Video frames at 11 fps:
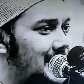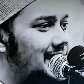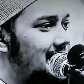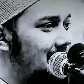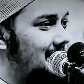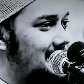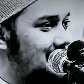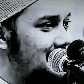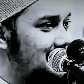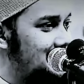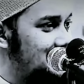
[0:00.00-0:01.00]
নিয়ে খেলে
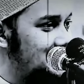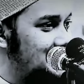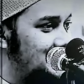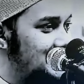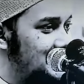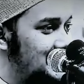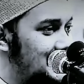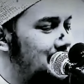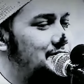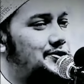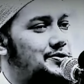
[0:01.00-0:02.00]

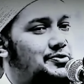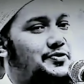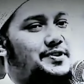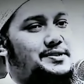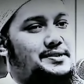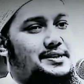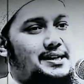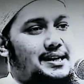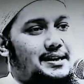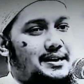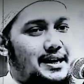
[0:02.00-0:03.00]
কিছু কিছু মুভিজ
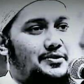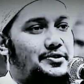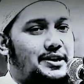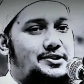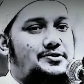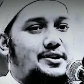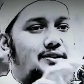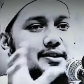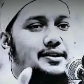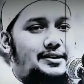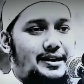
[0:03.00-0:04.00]
এখন রিলিজ
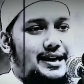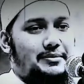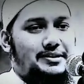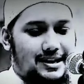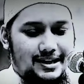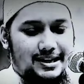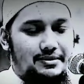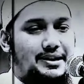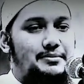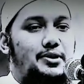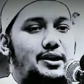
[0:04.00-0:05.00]
করা হয় আমি দেখি না
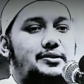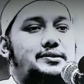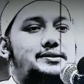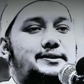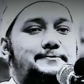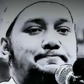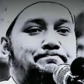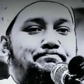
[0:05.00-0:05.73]
আমাকে বলা হয়েছে